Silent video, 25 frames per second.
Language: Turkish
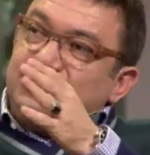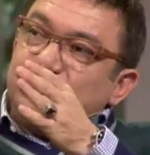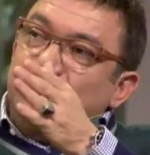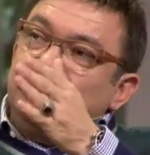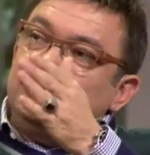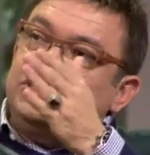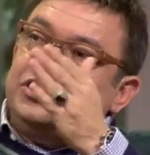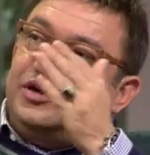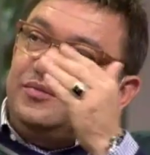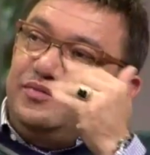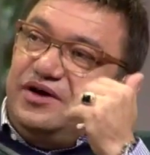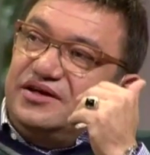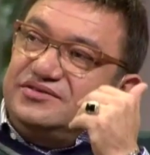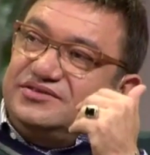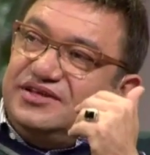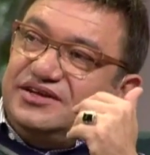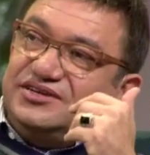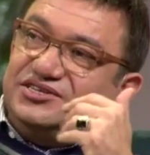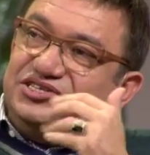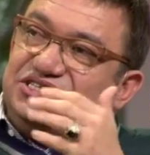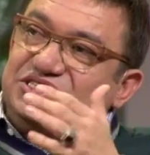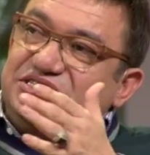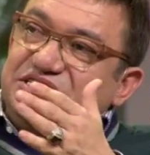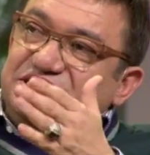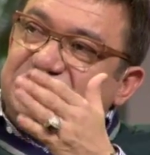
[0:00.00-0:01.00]
Evet. o zamandan
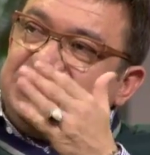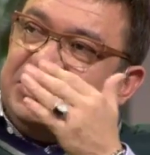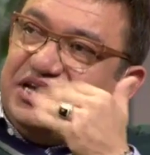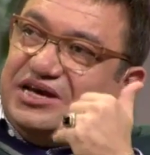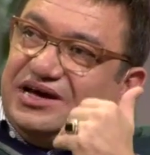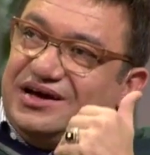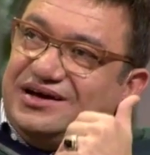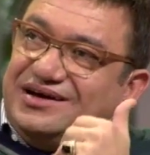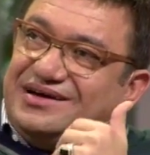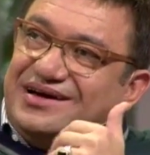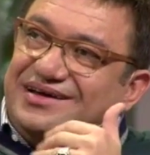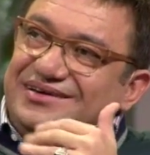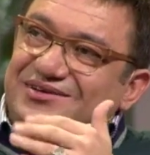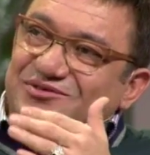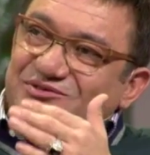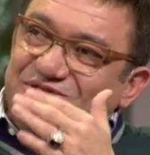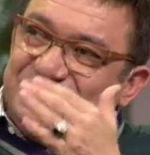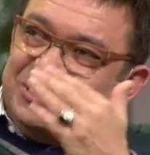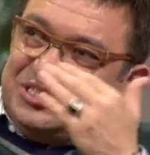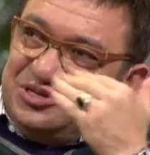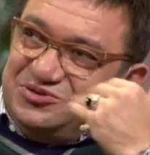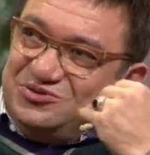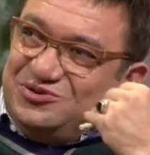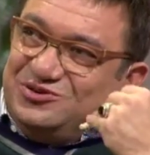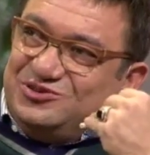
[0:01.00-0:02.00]
işte şeye hani önce
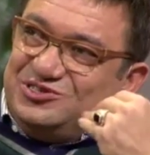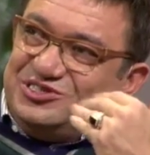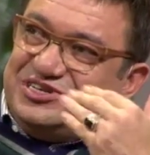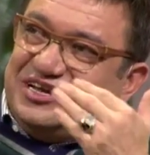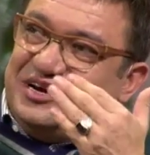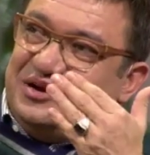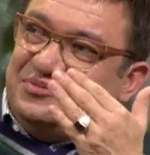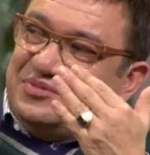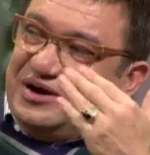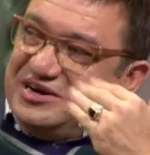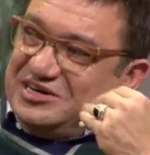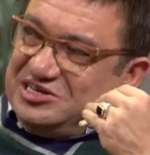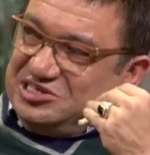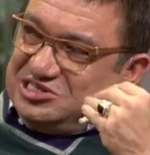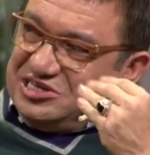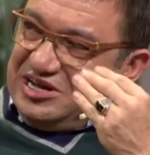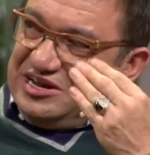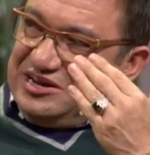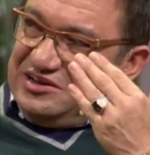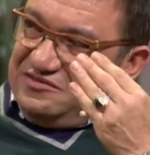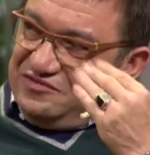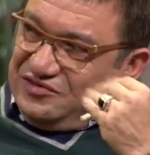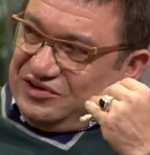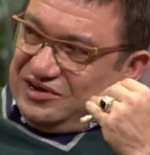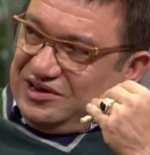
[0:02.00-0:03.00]
gözlere bakacağına
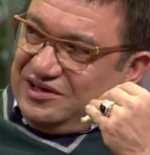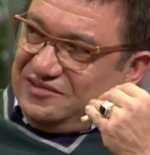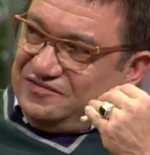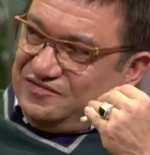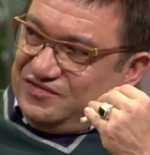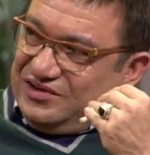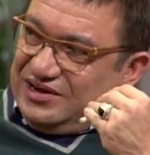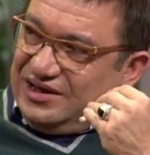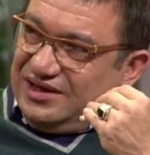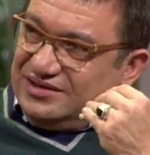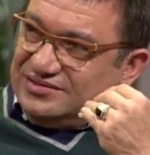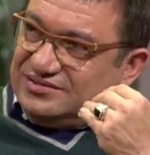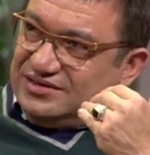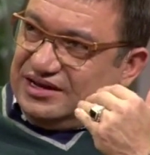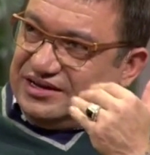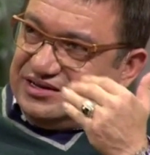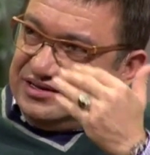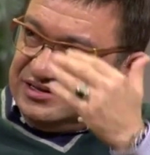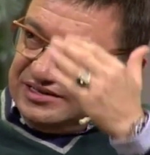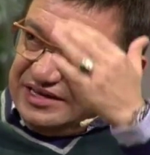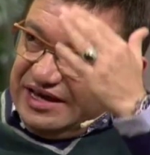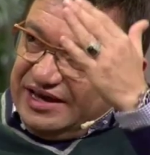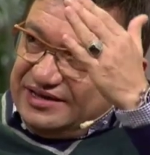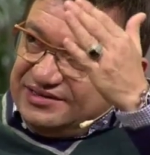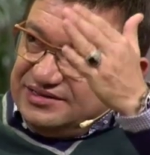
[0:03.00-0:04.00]
falan filan hani
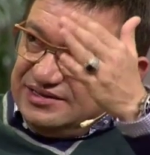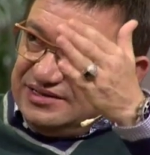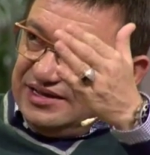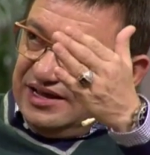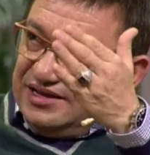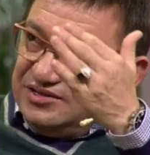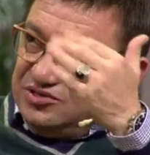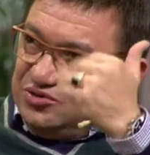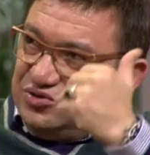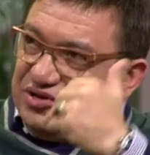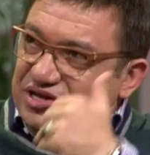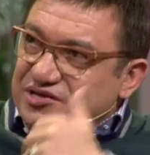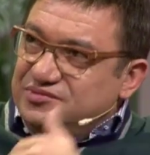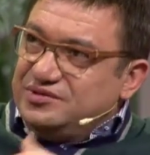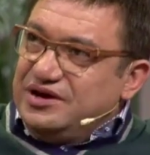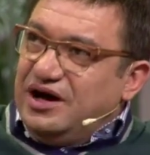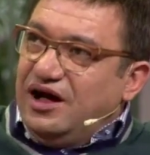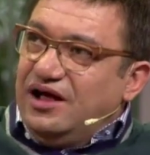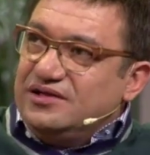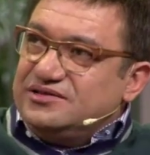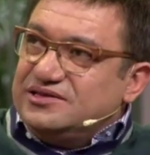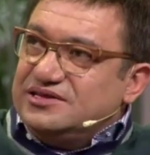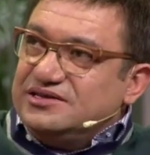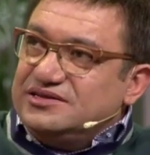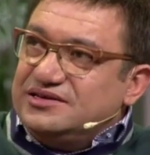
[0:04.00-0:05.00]
kendiden dolayı bir
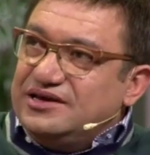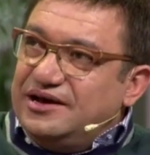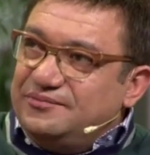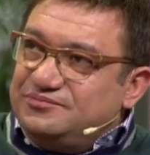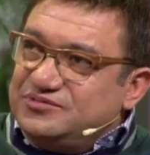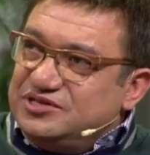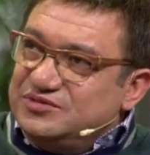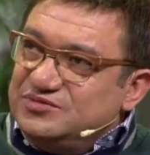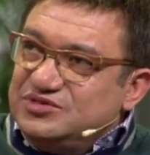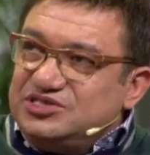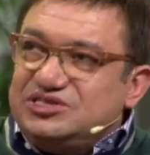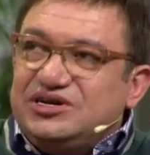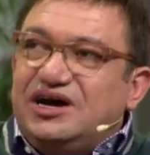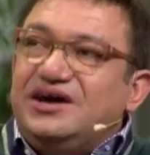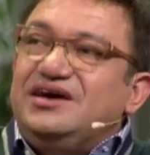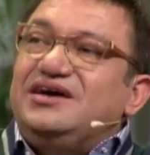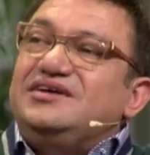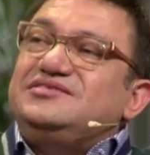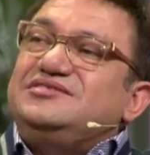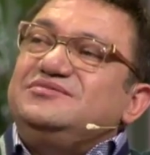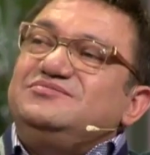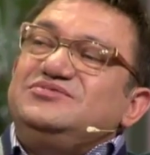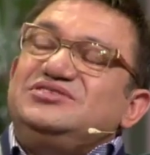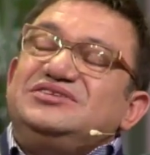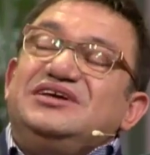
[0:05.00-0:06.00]
altlık yaptığımız için
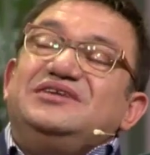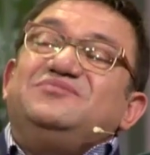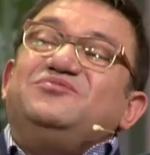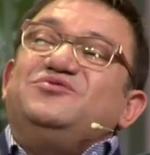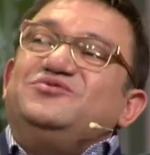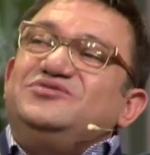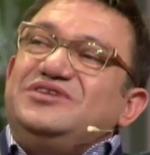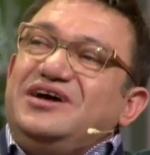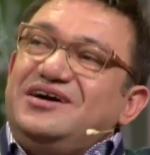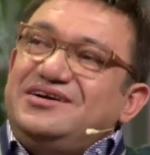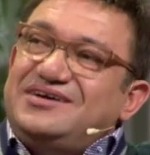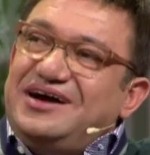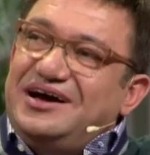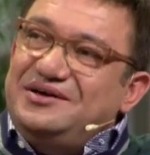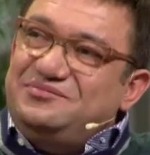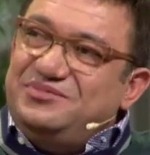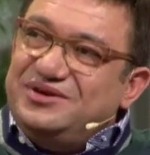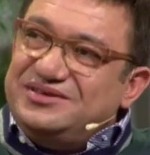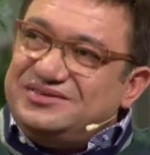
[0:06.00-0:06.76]
hayatımızda hep ondan kaybettik.